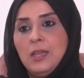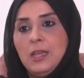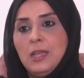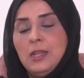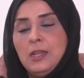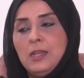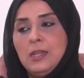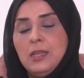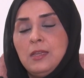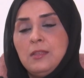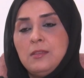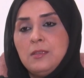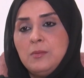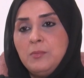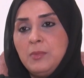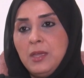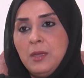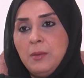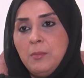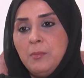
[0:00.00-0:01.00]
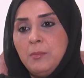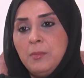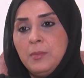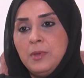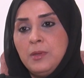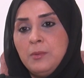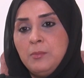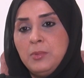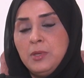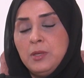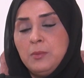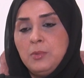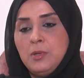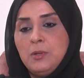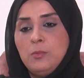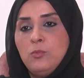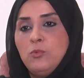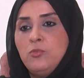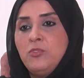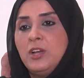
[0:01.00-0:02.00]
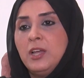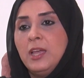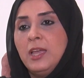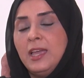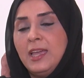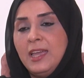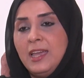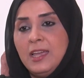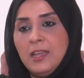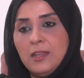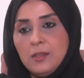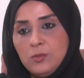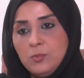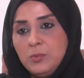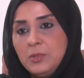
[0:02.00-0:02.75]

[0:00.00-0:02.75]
الاهتمام بالمفاجآت